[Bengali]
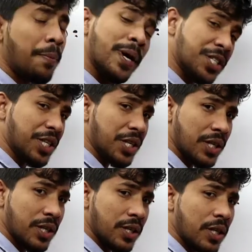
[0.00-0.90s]
পেশি
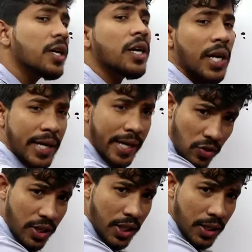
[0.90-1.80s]
এটা এক
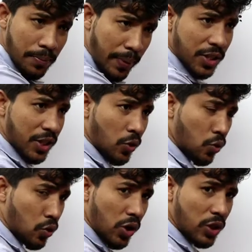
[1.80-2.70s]
ধরনের পেশি
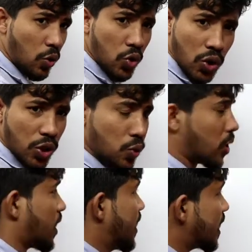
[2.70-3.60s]
কোনো ধরনের আসলে অন্য কিছু
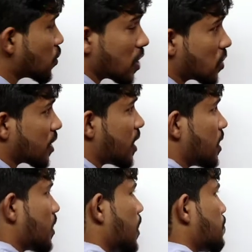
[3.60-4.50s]
না এটা এক ধরনের আসলে কি
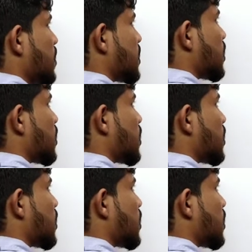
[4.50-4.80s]
পেশি